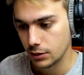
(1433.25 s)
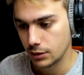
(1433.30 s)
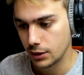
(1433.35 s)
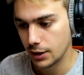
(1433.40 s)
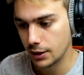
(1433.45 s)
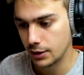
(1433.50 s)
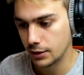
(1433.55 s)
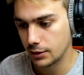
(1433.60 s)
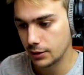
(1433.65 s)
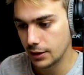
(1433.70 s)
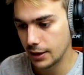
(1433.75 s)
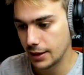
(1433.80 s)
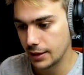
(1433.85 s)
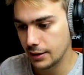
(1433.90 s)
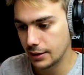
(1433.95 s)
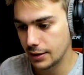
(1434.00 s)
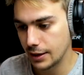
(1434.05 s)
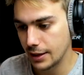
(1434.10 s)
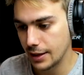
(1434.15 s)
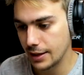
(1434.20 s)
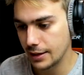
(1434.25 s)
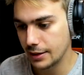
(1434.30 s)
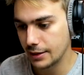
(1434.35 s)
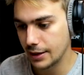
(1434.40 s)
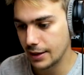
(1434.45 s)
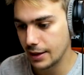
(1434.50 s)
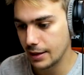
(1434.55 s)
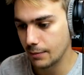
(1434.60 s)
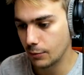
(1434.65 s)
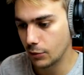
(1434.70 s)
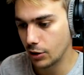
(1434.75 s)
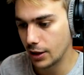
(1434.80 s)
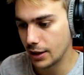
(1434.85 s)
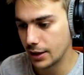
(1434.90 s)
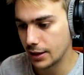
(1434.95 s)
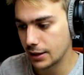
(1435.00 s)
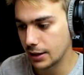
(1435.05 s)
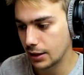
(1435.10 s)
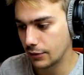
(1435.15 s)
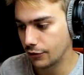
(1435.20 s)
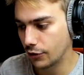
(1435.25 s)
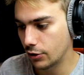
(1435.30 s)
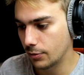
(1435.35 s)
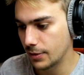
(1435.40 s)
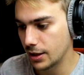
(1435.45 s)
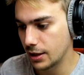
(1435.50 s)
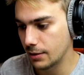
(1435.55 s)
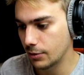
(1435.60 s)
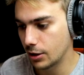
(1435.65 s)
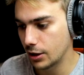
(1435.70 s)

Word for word: Tirín, tirín, tirín, tirín Moneditas for mí,